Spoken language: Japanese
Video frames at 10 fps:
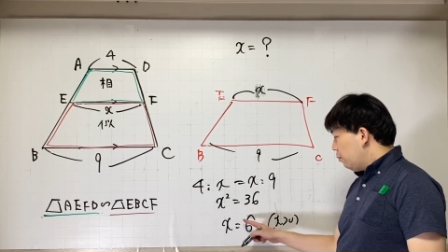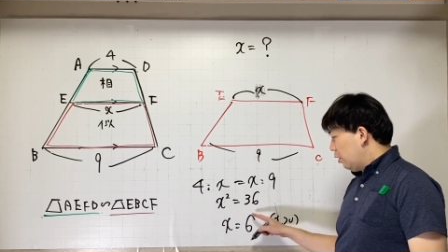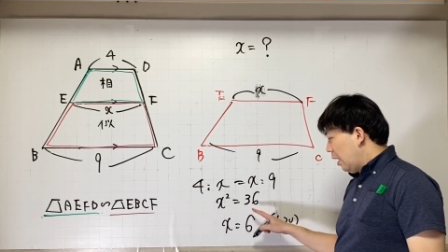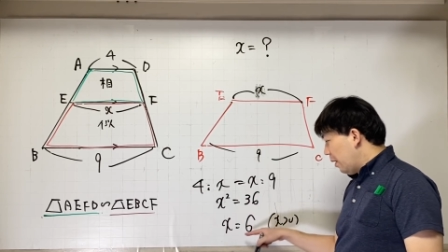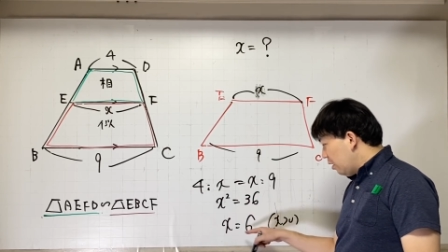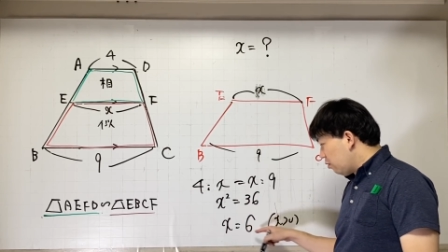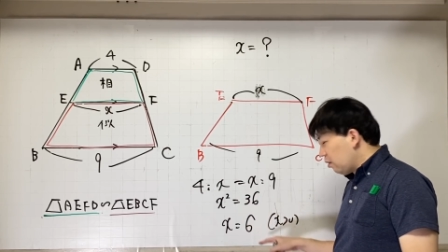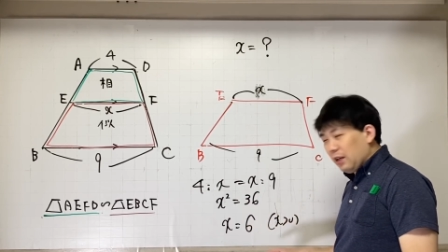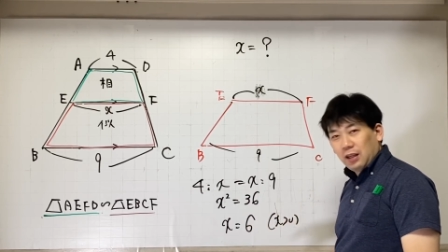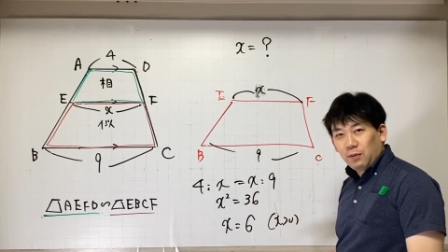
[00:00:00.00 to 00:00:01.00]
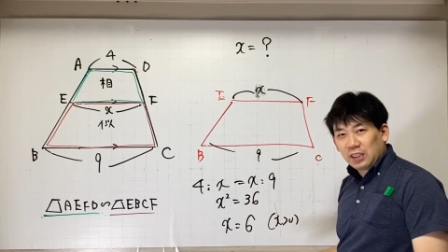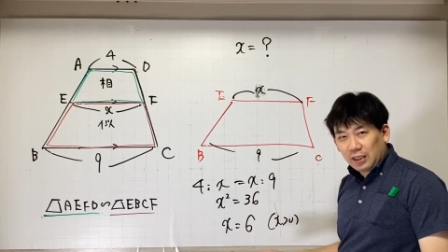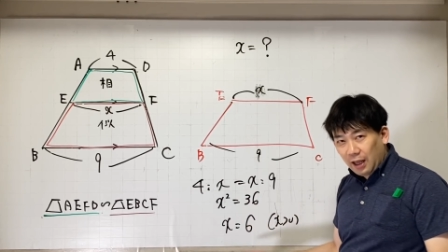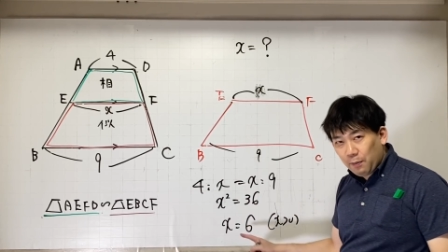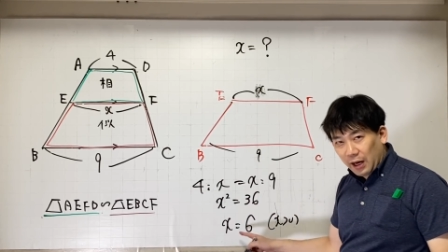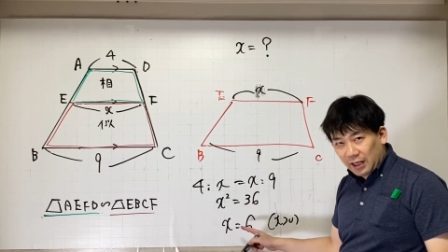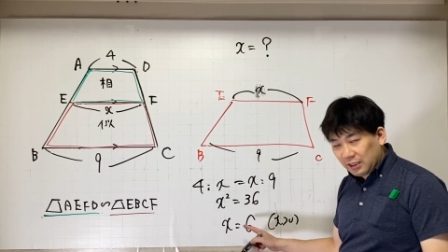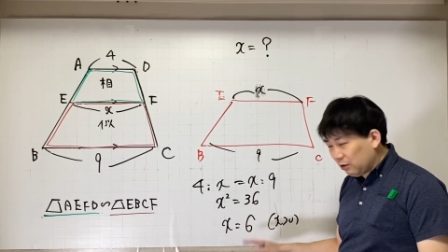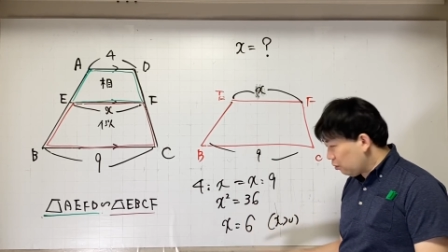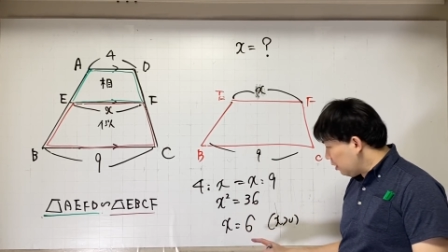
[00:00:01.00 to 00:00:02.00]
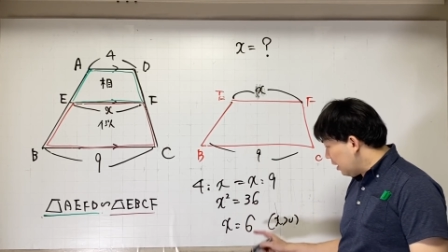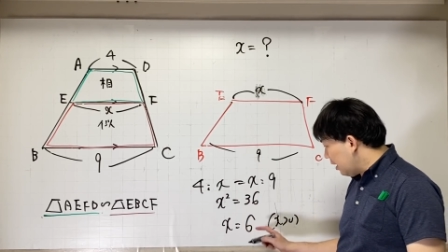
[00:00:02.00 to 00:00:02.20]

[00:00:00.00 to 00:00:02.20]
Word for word: プラマイ6にはなりませんね。マイナス6にはな